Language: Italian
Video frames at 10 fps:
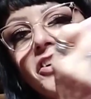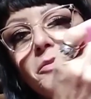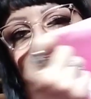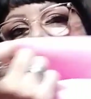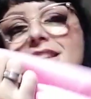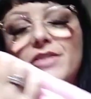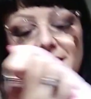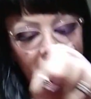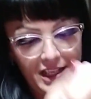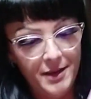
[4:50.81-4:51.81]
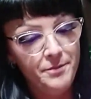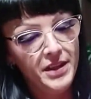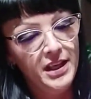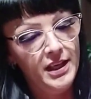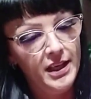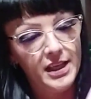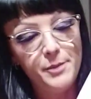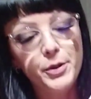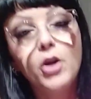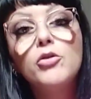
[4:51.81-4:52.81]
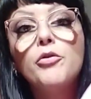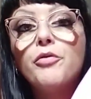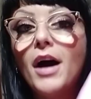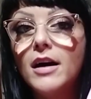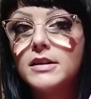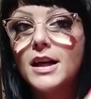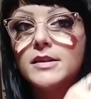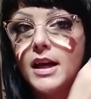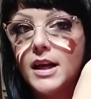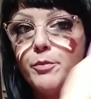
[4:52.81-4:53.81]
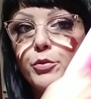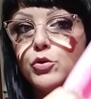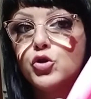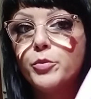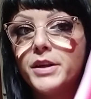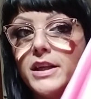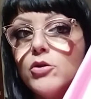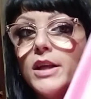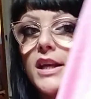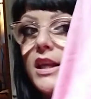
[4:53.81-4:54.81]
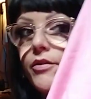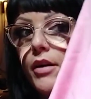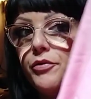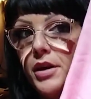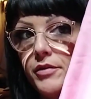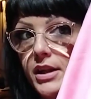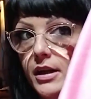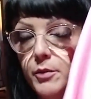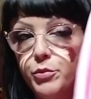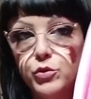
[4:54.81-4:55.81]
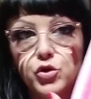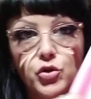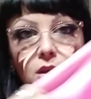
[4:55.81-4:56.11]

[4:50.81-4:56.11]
come potete vedere, che però non fa da cappuccio perché non arriva a farvi da cappuccio,